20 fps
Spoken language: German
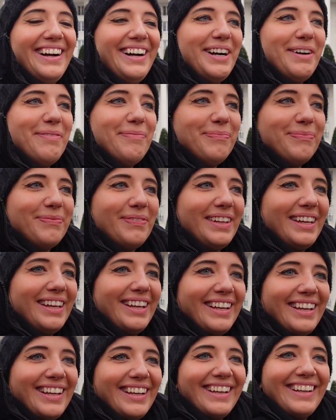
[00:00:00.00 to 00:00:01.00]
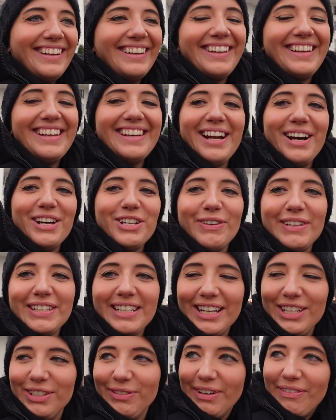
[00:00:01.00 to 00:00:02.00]
ähm, genau, ich weiß
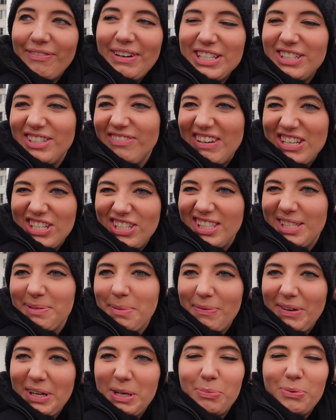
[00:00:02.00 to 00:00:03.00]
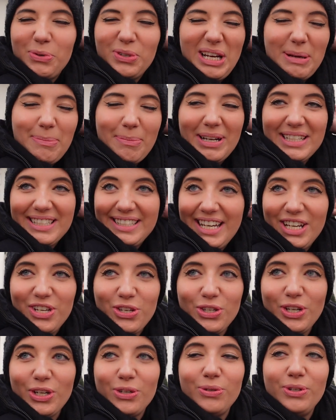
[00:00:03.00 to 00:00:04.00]
gar nicht mehr, welches Zimmer wir gebucht haben, aber das zeige ich
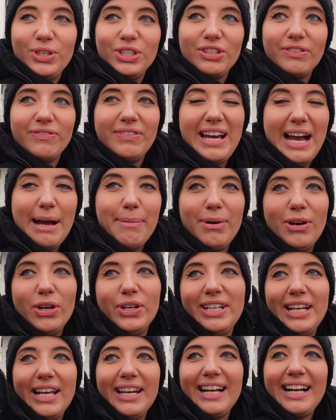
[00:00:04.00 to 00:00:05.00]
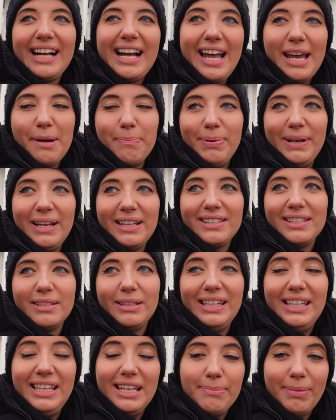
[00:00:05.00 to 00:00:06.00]
euch natürlich. Wir haben heute leider keinen Platz
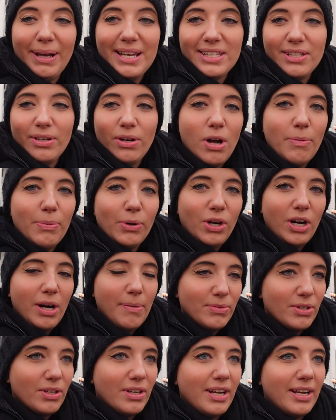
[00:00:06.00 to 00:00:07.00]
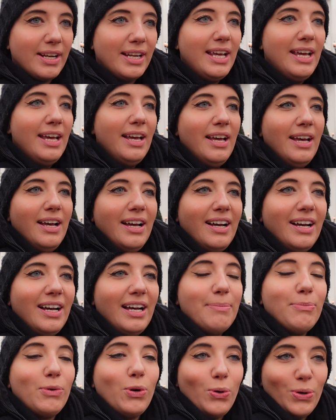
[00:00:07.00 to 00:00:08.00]
hier im Restaurant bekommen, sondern
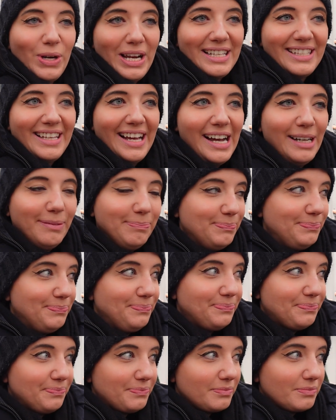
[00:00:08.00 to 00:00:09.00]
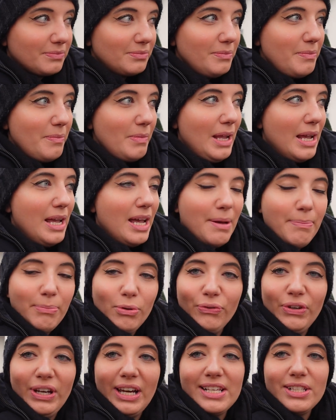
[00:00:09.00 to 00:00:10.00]
äh, im Kronasar. Ein äh,
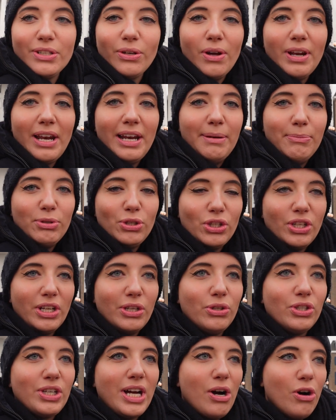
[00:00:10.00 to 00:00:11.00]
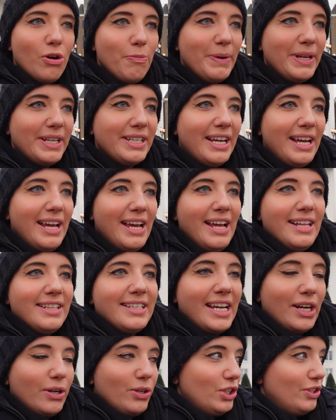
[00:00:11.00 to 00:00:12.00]
Buffet-Restaurant, da nehme ich euch natürlich auch mit,
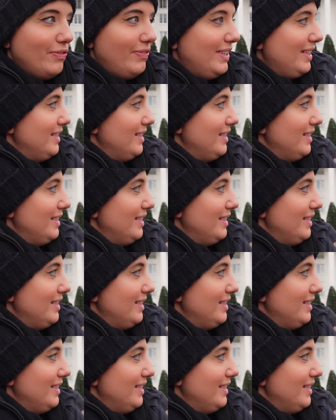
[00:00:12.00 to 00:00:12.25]
zeige euch, wie